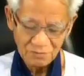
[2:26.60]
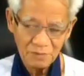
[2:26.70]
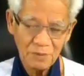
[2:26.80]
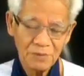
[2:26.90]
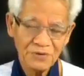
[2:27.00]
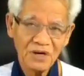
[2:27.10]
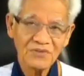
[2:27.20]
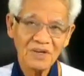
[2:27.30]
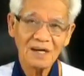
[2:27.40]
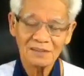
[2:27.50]
ไม่มีพระเจ้า
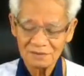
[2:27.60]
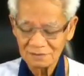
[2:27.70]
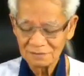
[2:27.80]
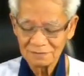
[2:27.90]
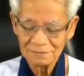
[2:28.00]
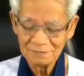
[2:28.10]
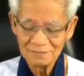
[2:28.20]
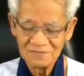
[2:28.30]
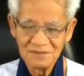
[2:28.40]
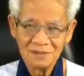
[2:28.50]
สร้าง
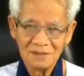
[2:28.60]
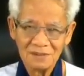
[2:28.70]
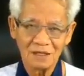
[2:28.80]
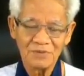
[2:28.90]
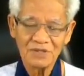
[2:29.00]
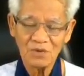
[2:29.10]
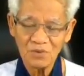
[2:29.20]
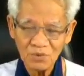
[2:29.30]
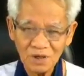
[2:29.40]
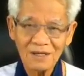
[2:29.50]
แต่พระเจ้า
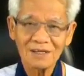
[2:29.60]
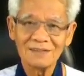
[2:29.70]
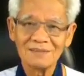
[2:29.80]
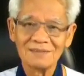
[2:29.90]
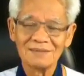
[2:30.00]
รู้กันแล้วกัน